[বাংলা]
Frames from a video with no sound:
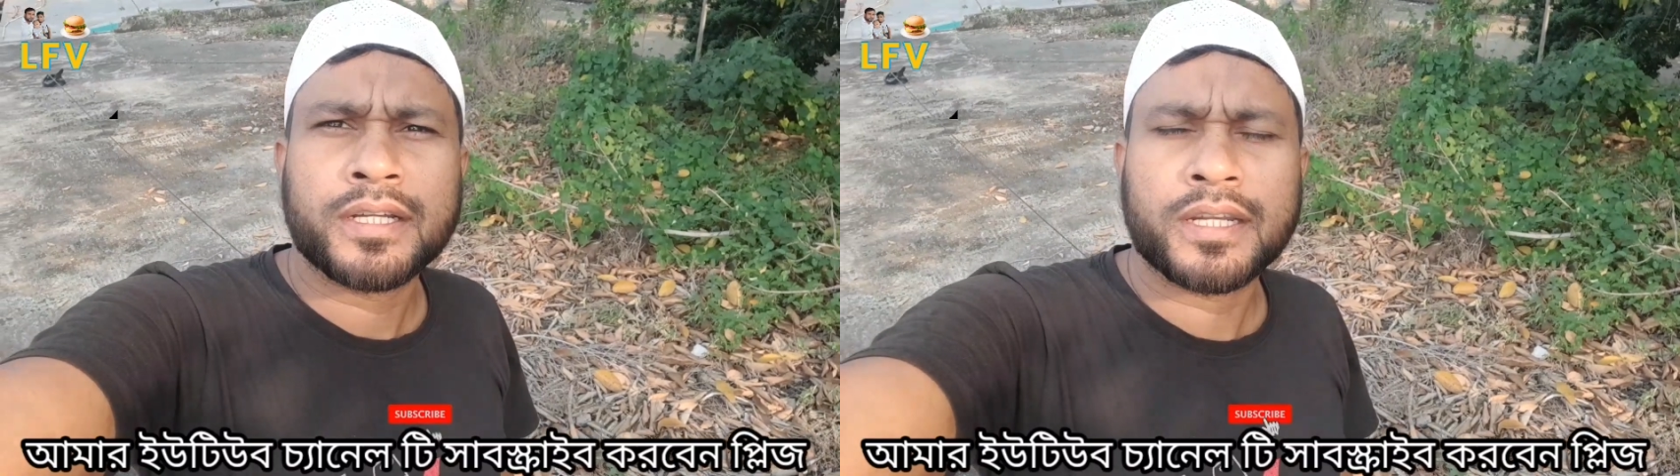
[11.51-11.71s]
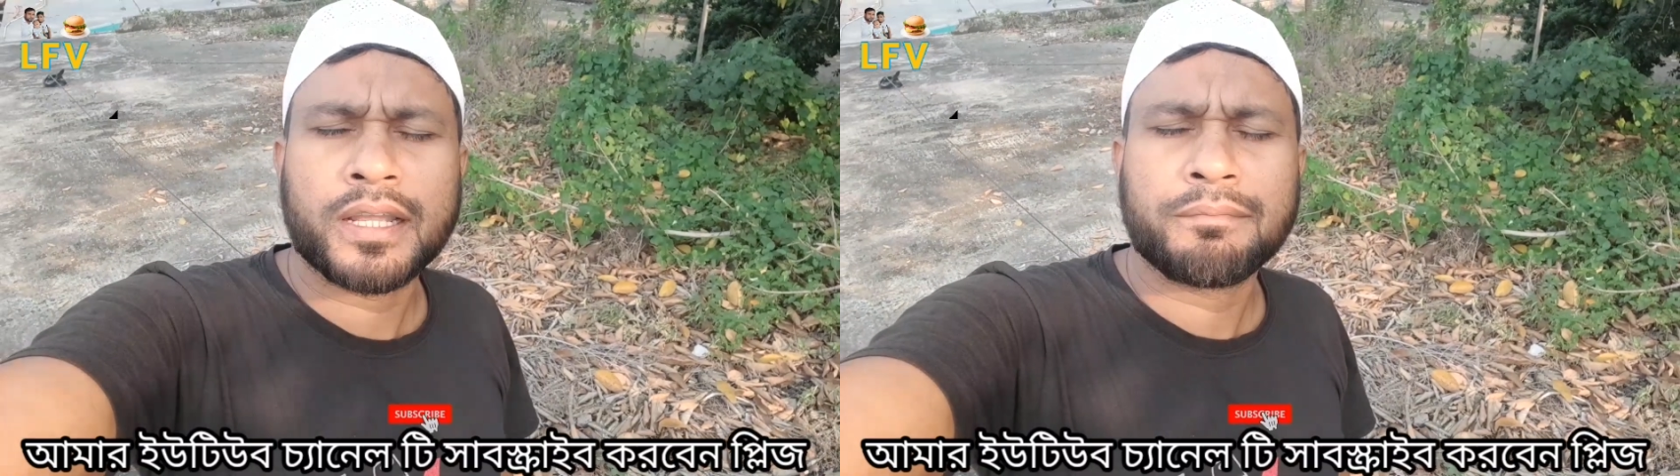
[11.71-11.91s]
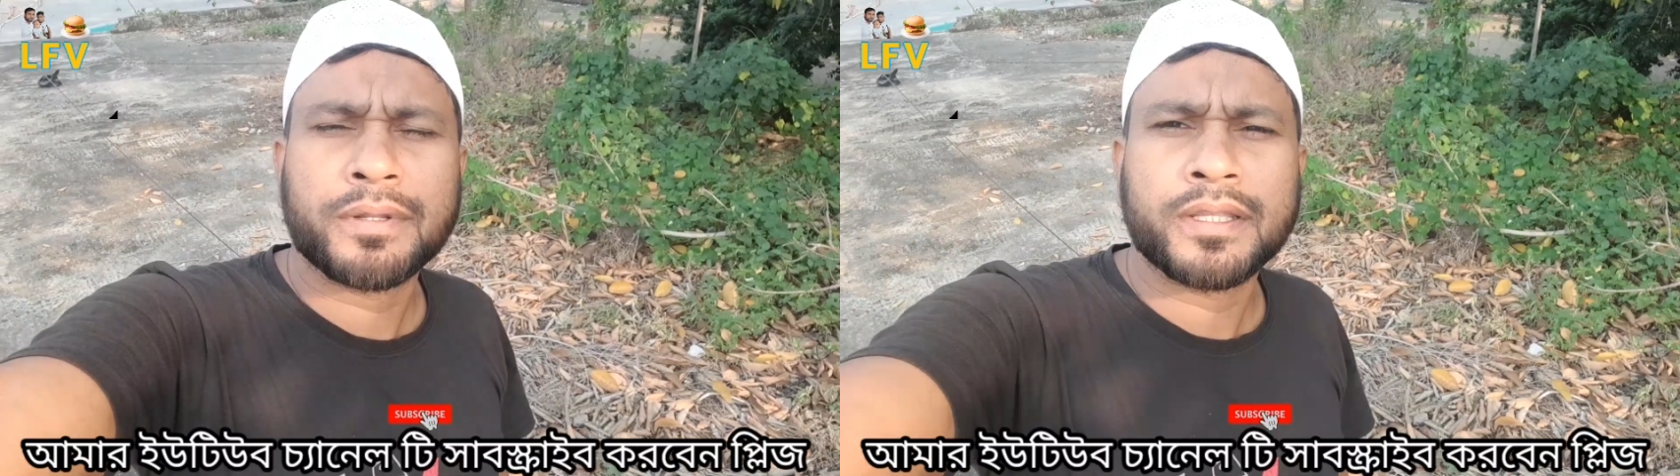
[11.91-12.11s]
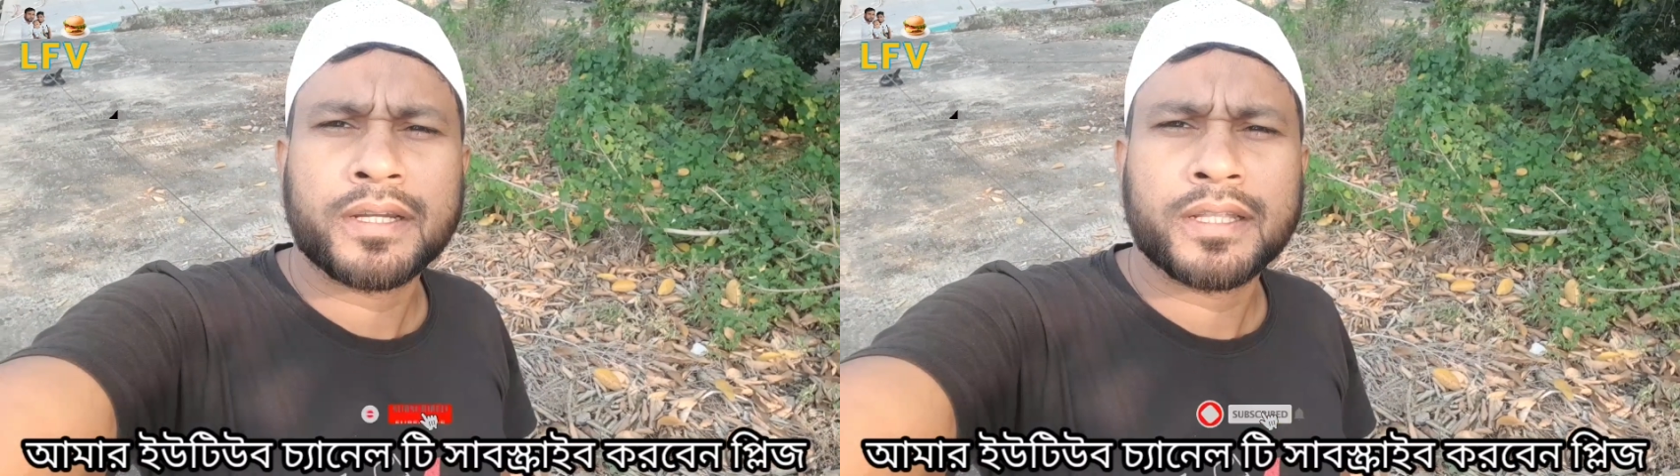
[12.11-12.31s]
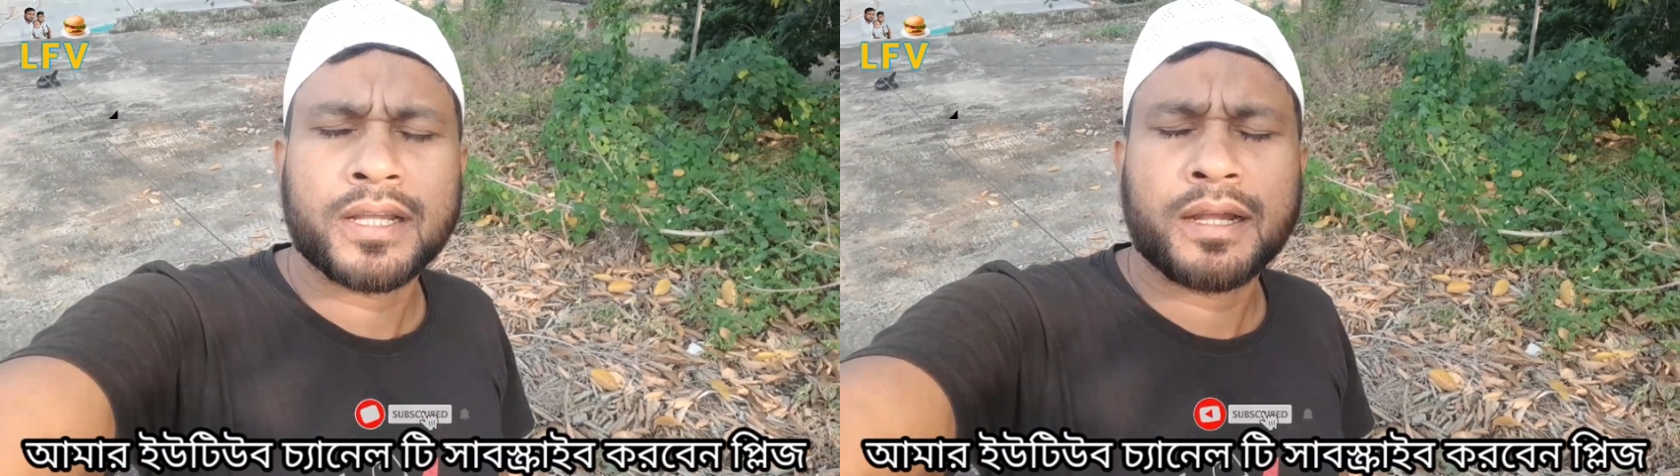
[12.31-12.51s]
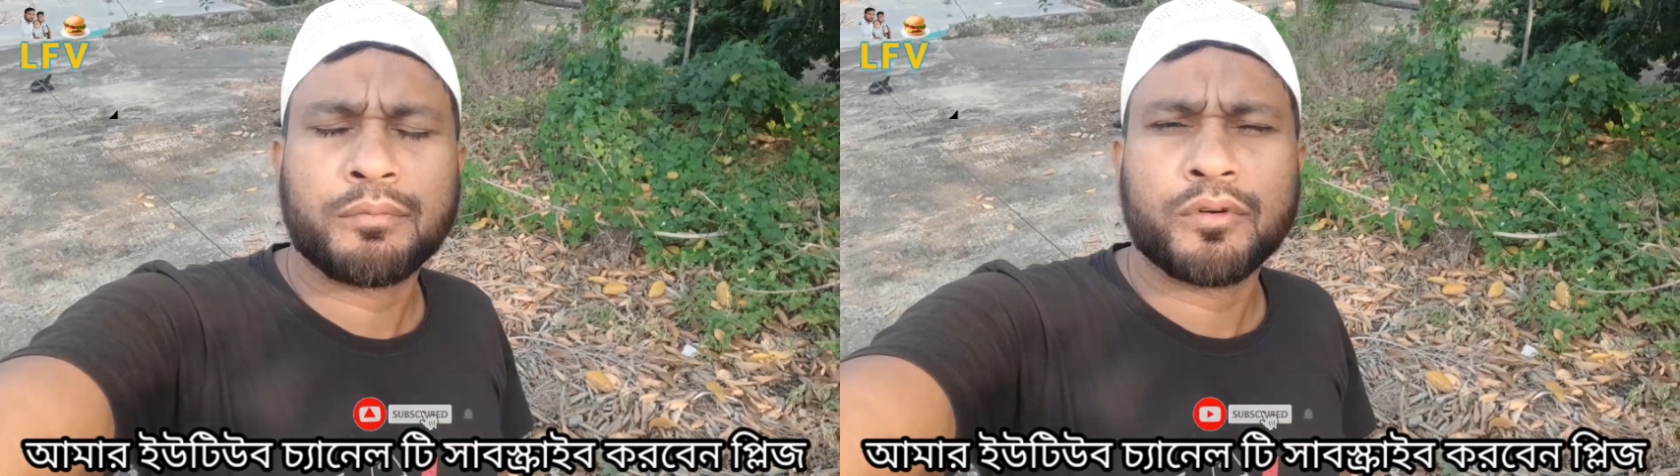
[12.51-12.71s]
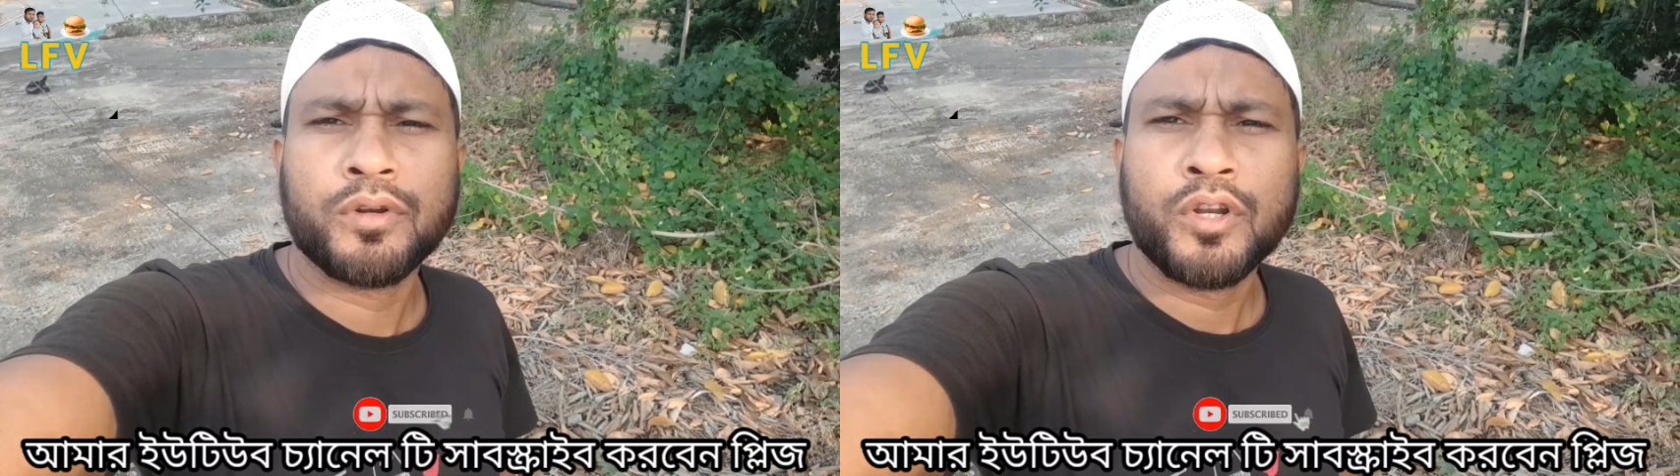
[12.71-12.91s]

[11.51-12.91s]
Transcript: সেটাই আপনাদেরকে দেখাবো